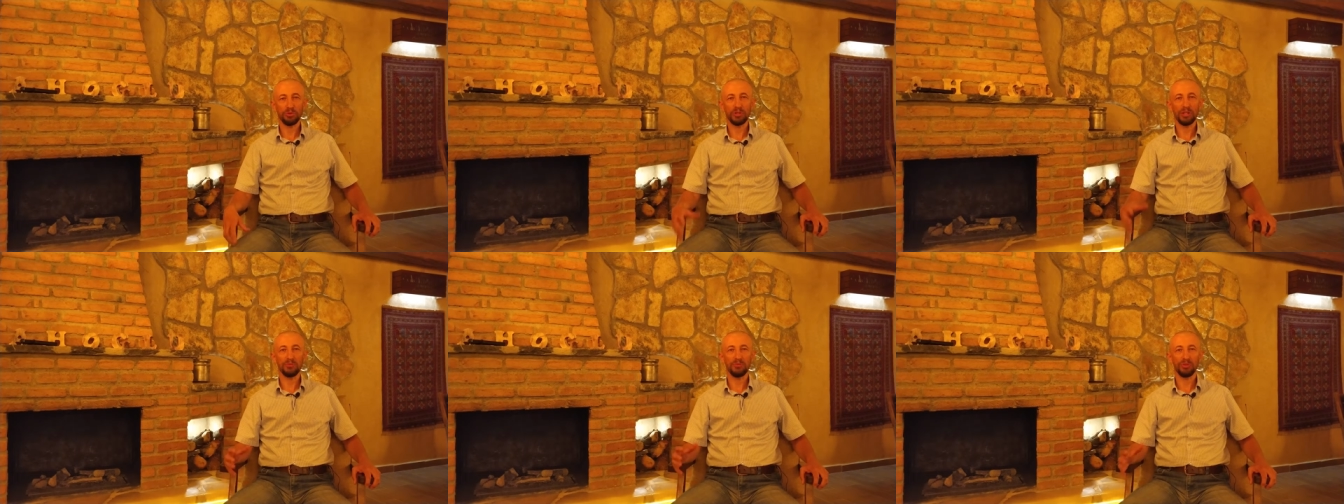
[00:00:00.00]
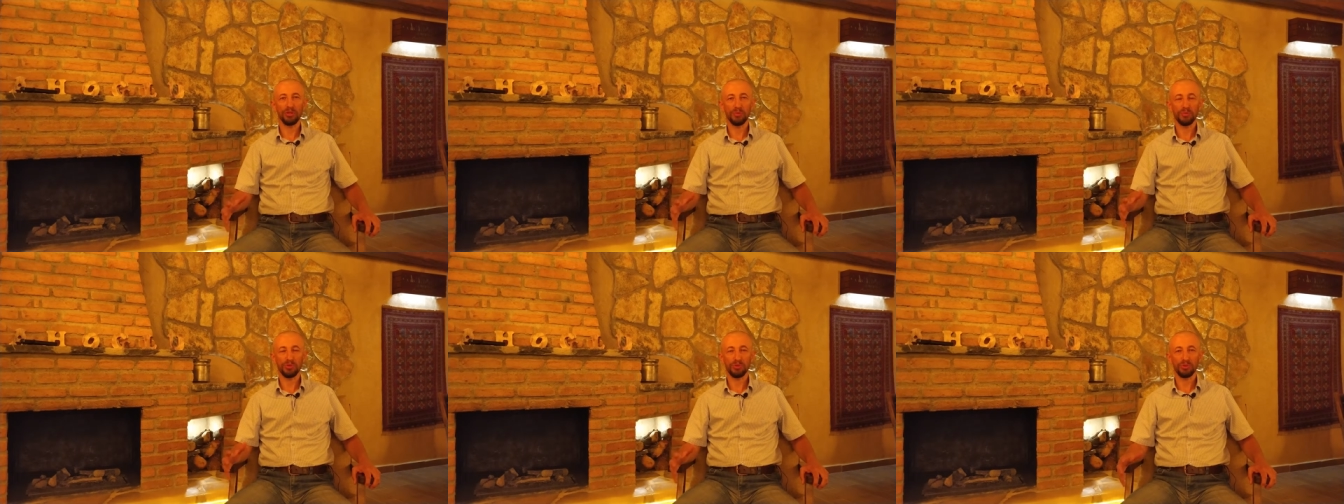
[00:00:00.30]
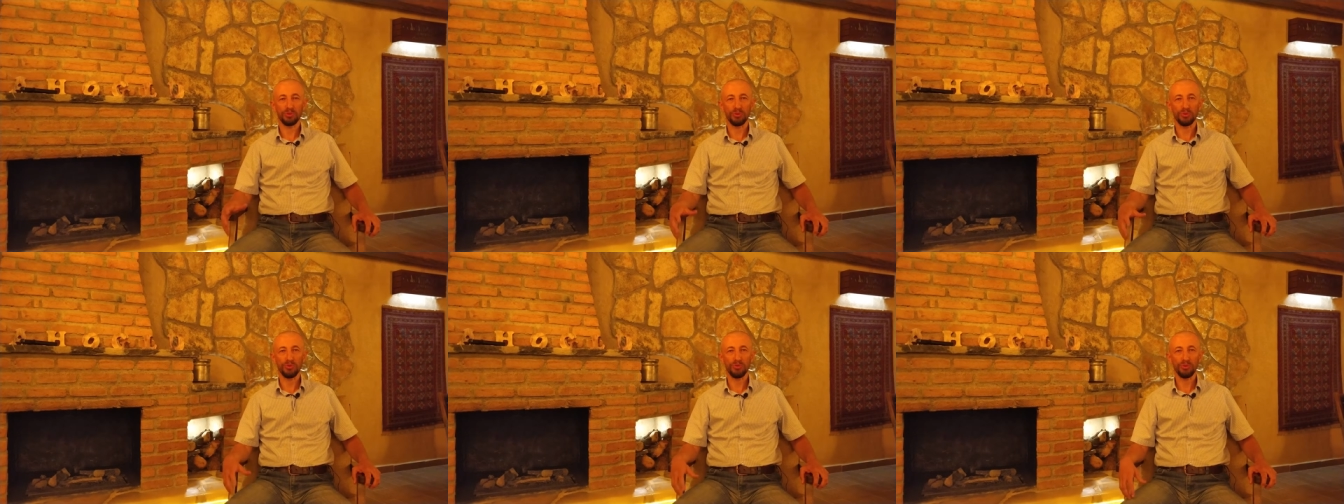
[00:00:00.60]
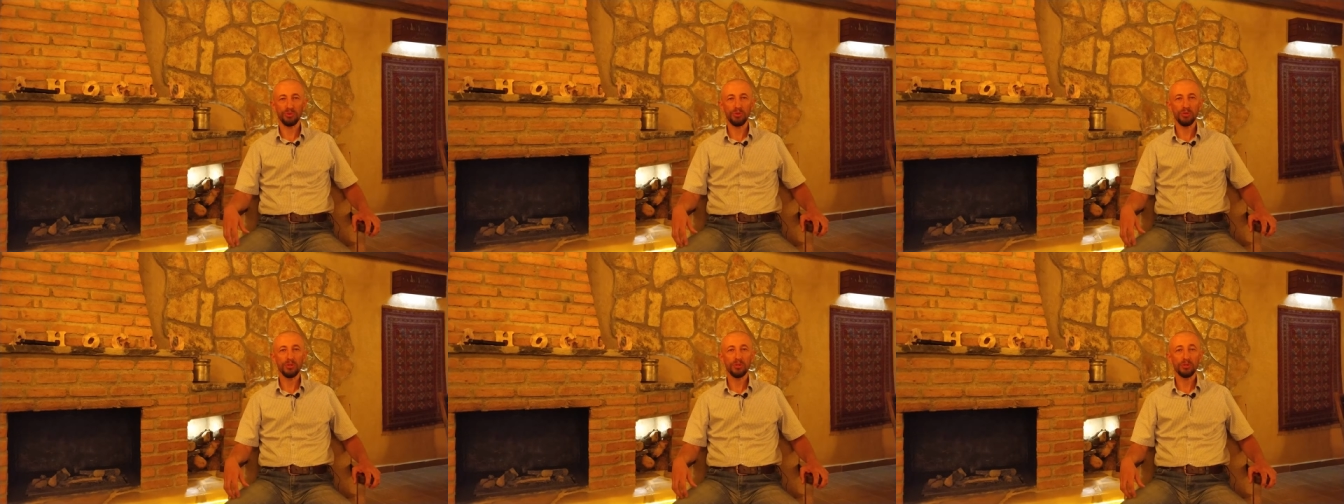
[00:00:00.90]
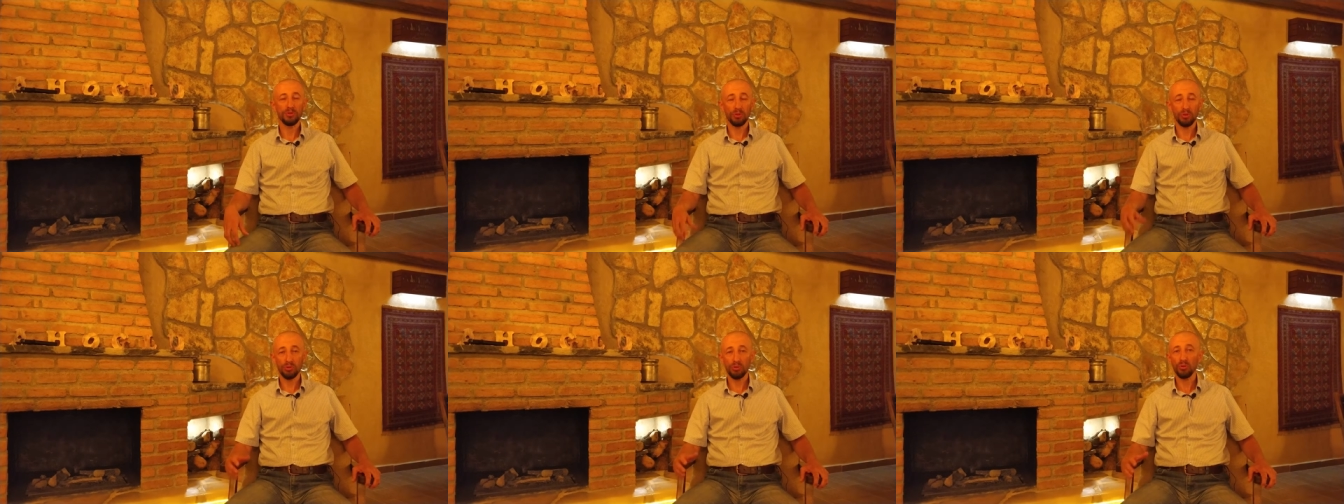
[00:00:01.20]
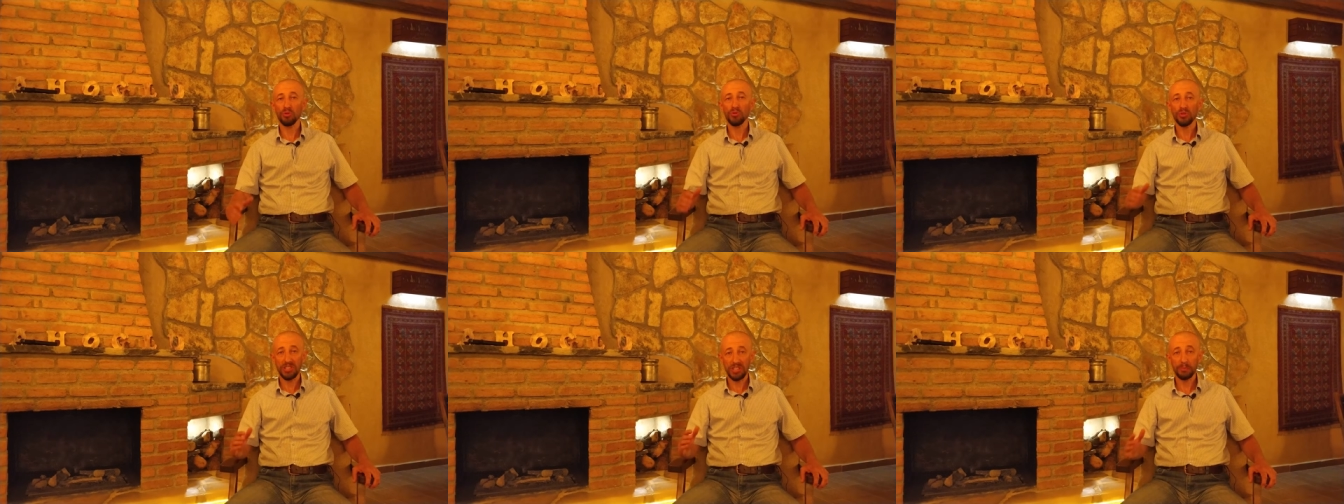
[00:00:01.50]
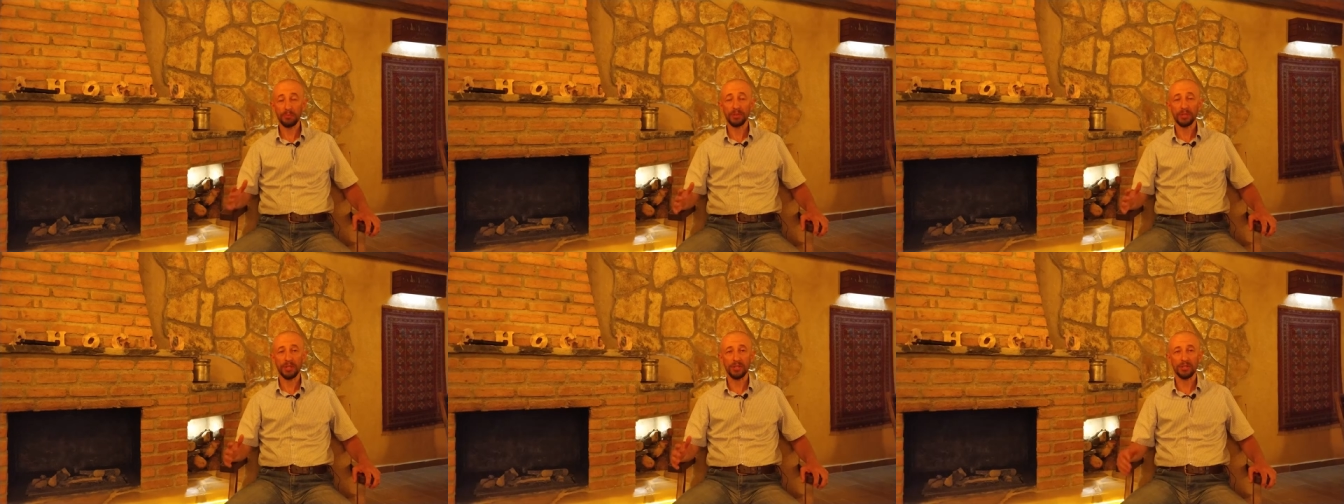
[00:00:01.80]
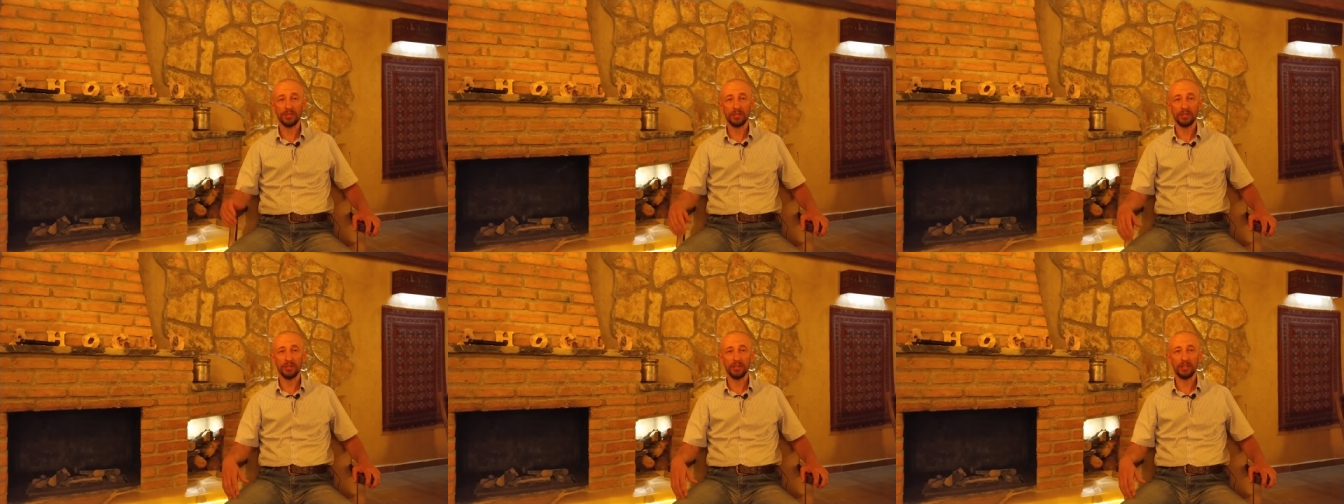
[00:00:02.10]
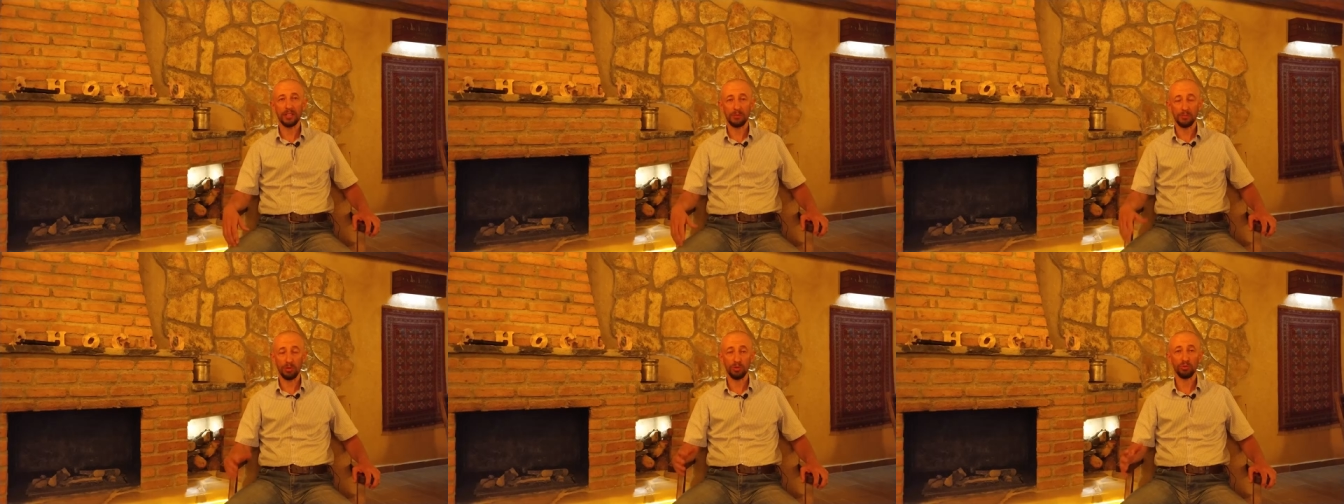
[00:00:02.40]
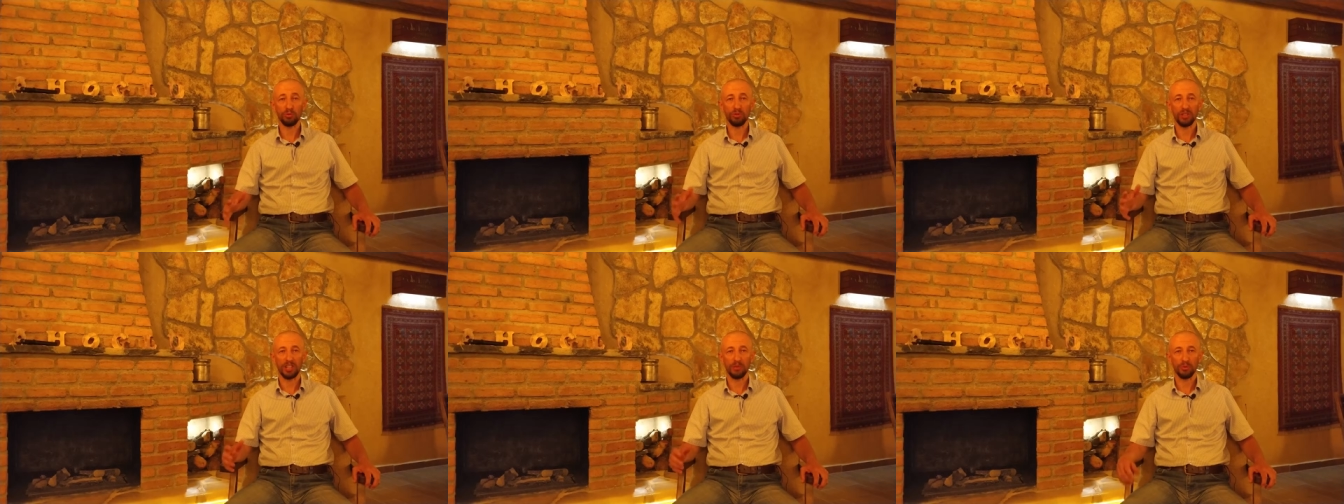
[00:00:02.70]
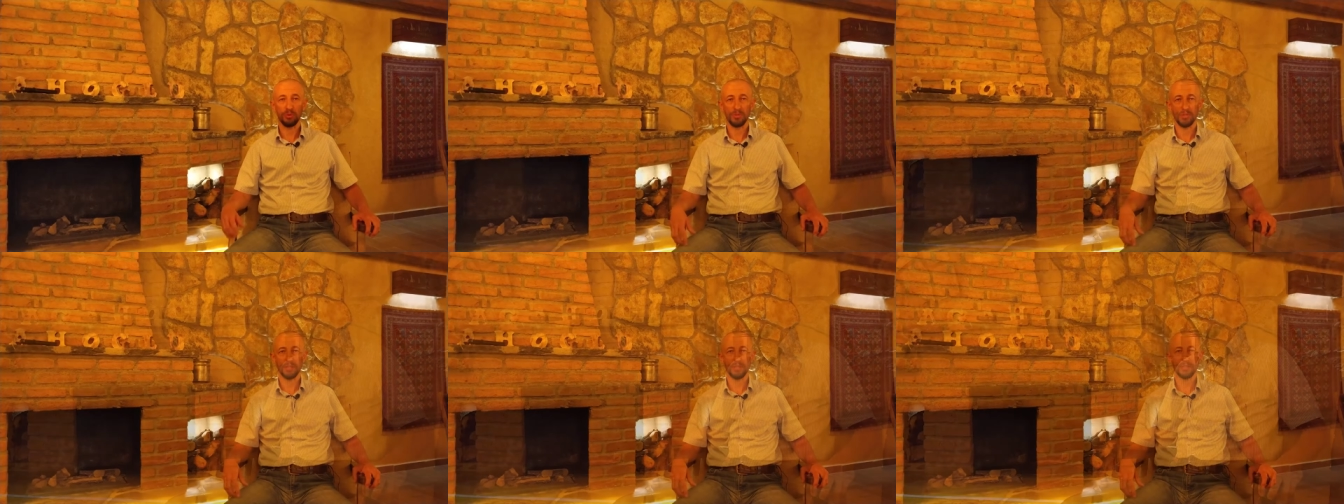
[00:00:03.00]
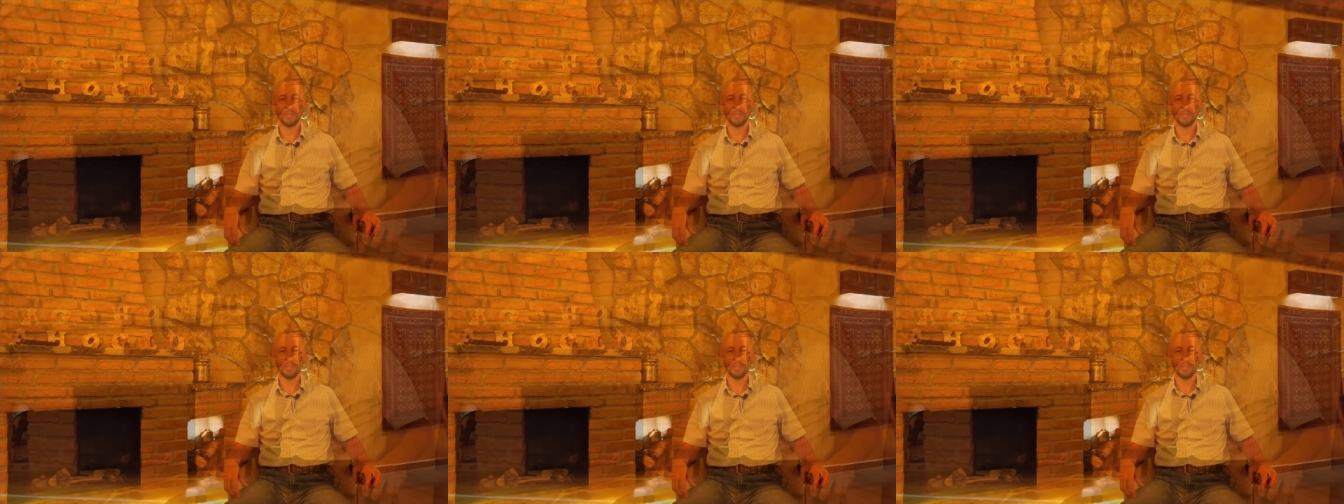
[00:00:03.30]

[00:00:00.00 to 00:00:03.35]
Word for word: Bugünkü videomuzun konusu sosyolojinin yapı taşlarından Emil Durkheim